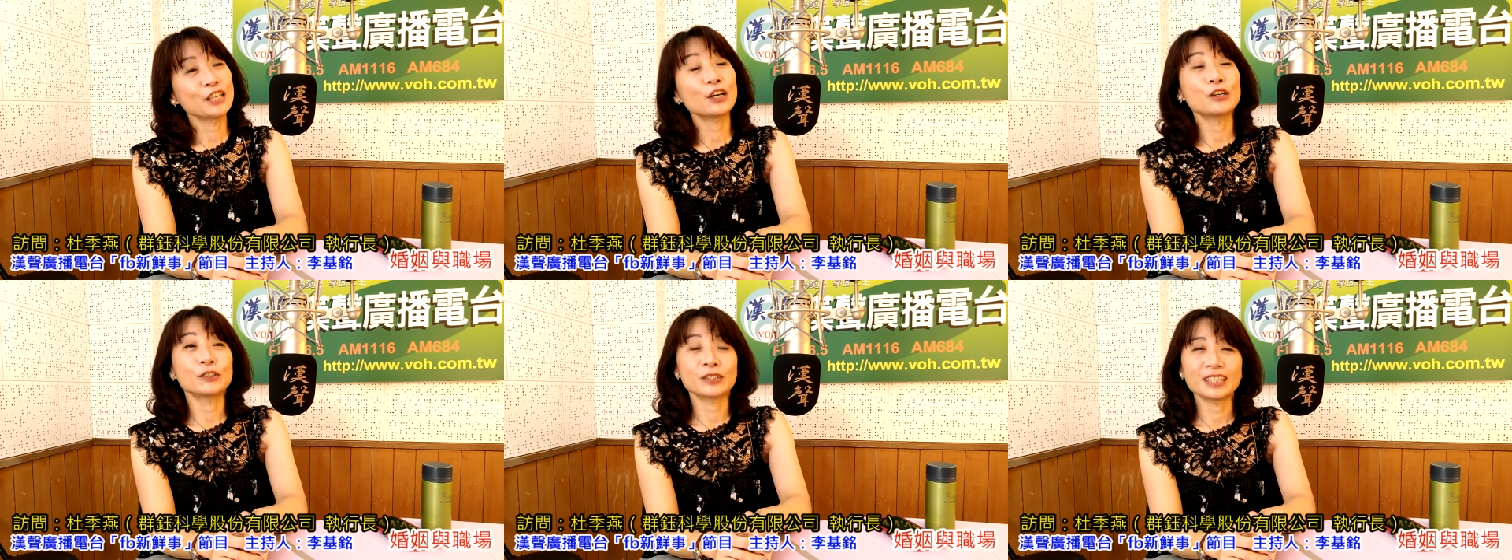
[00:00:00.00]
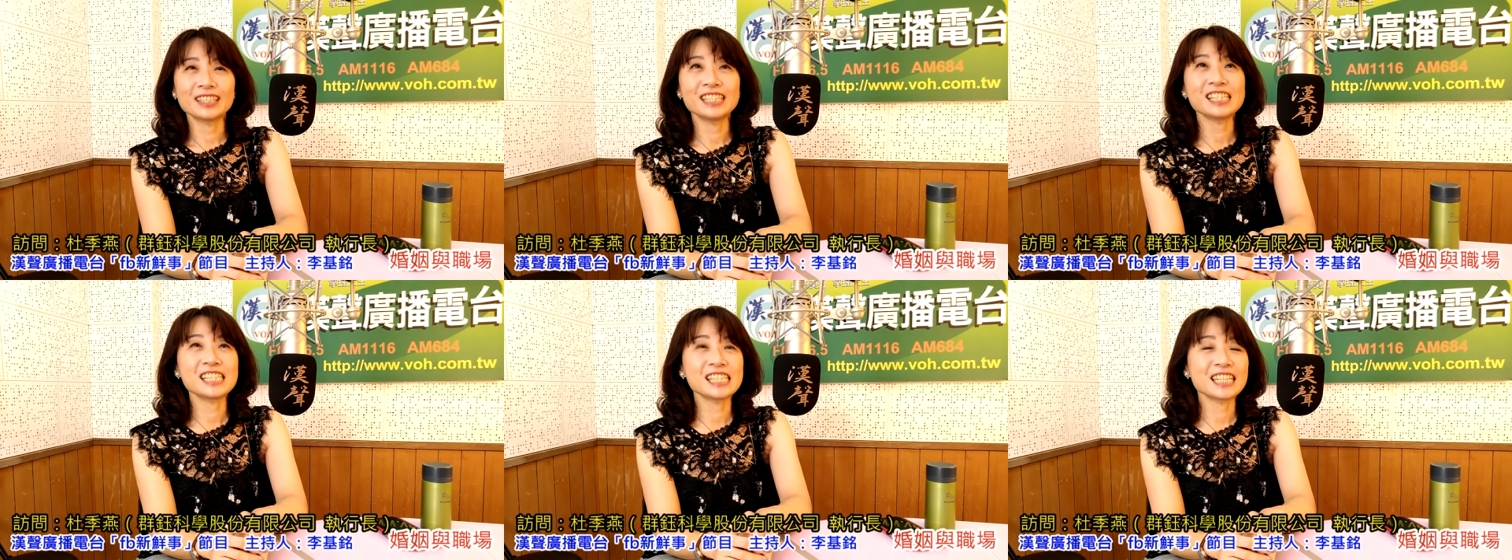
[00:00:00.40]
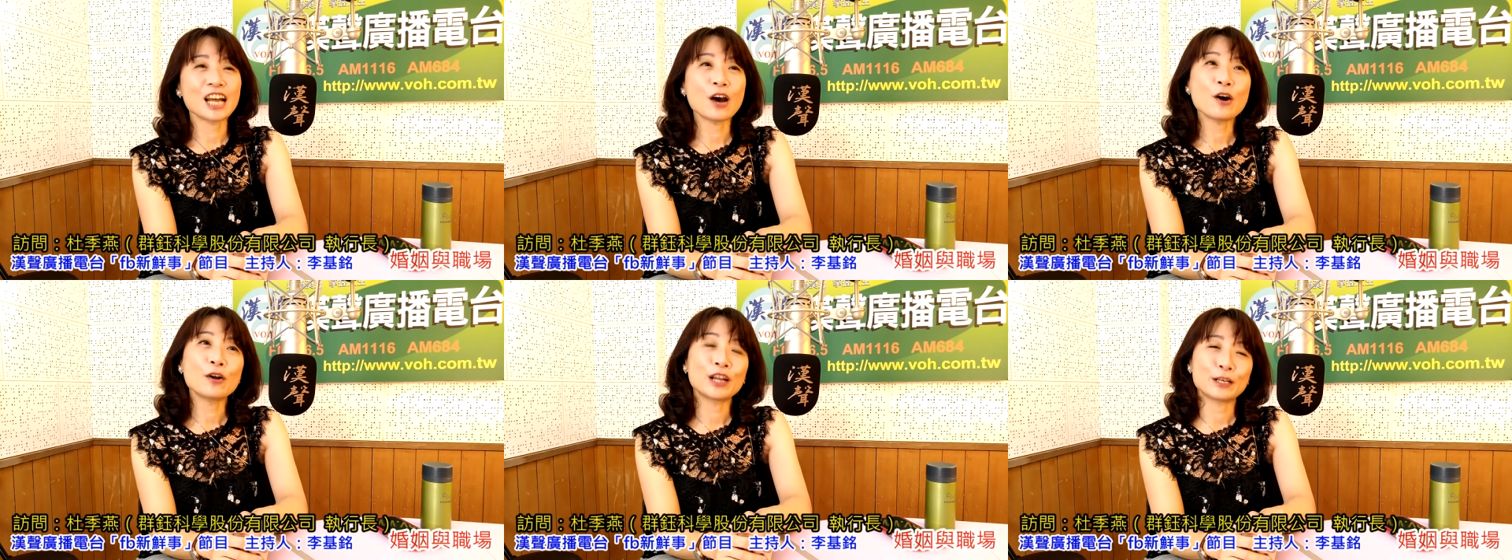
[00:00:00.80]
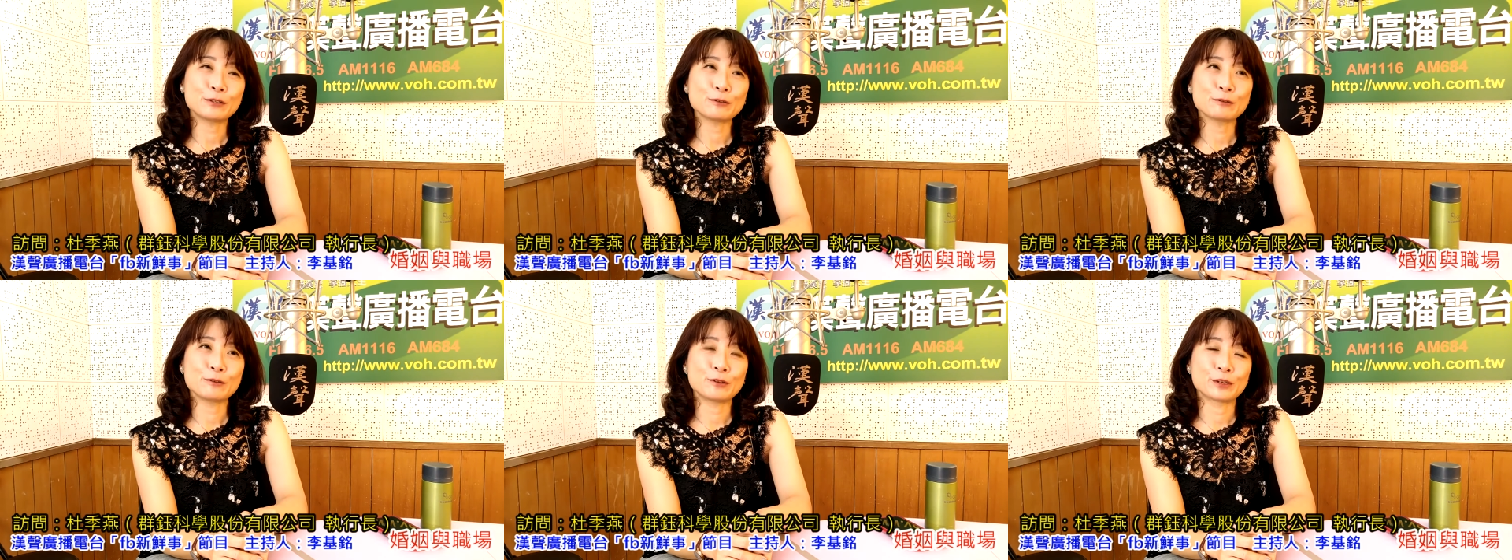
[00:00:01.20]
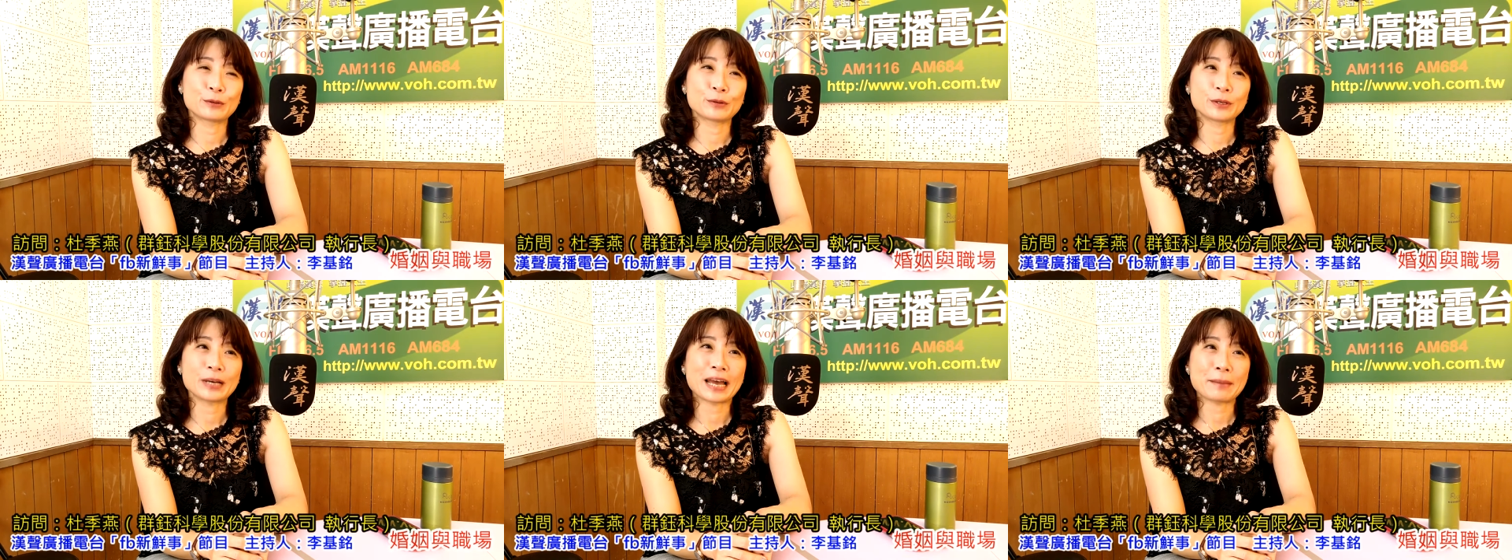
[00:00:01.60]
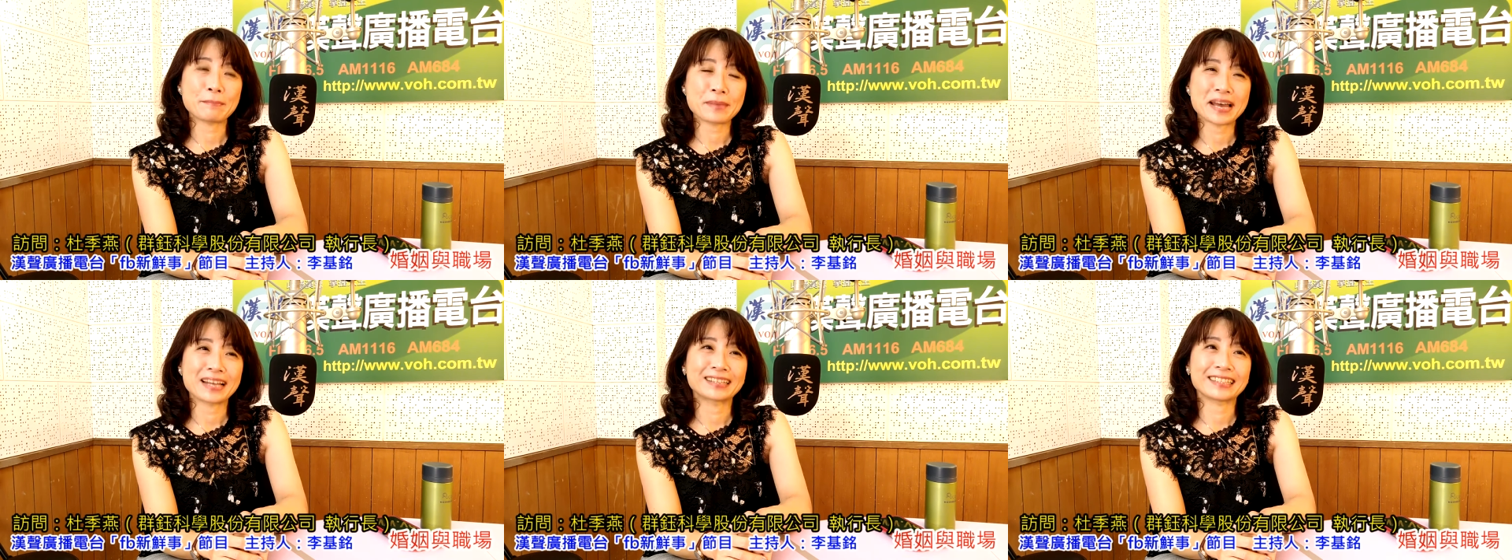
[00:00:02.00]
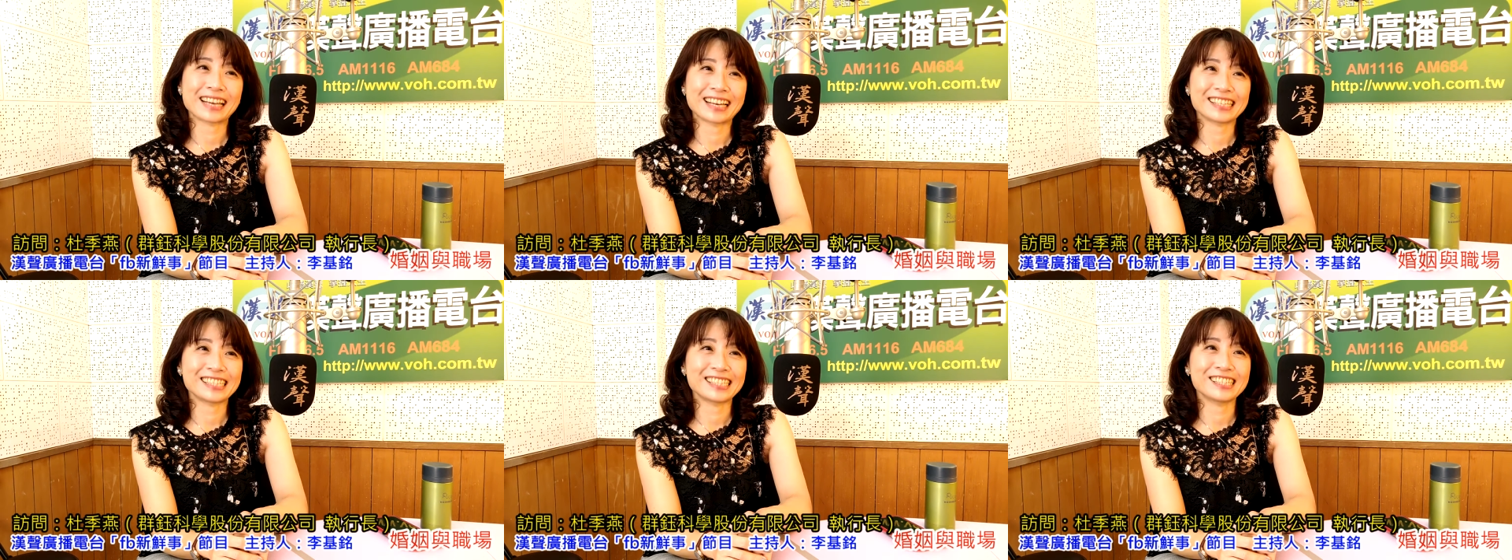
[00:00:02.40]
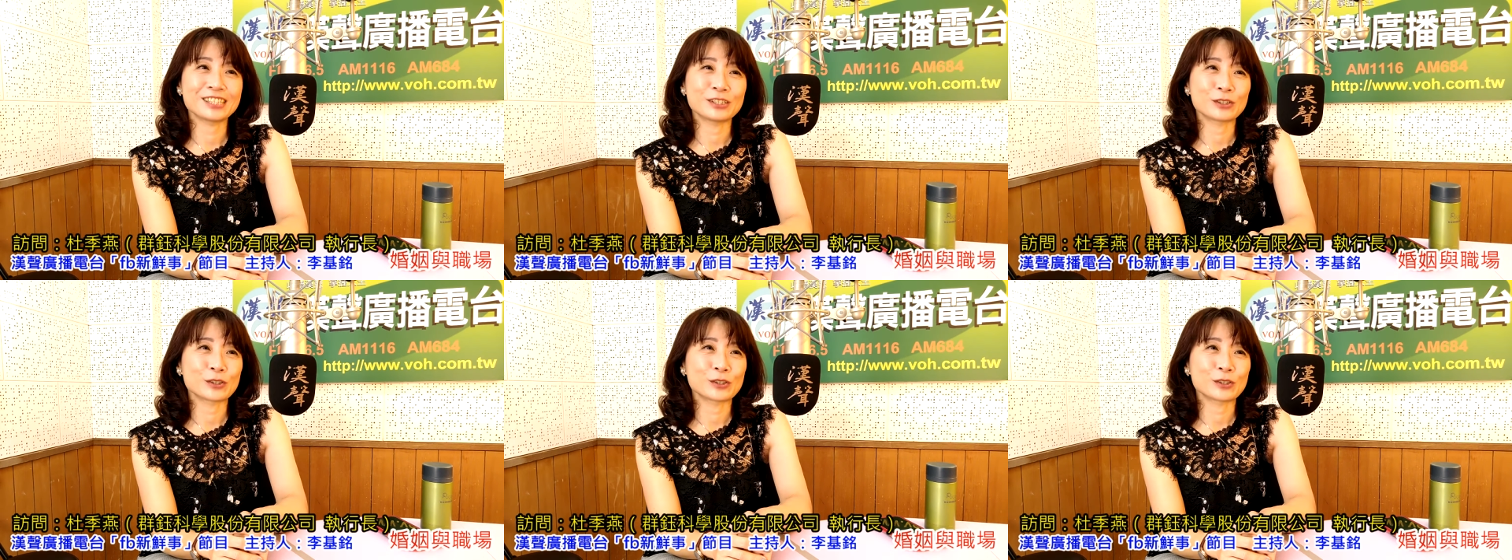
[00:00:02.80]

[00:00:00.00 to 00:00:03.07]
有，其实他后来入学，我还蛮开心的。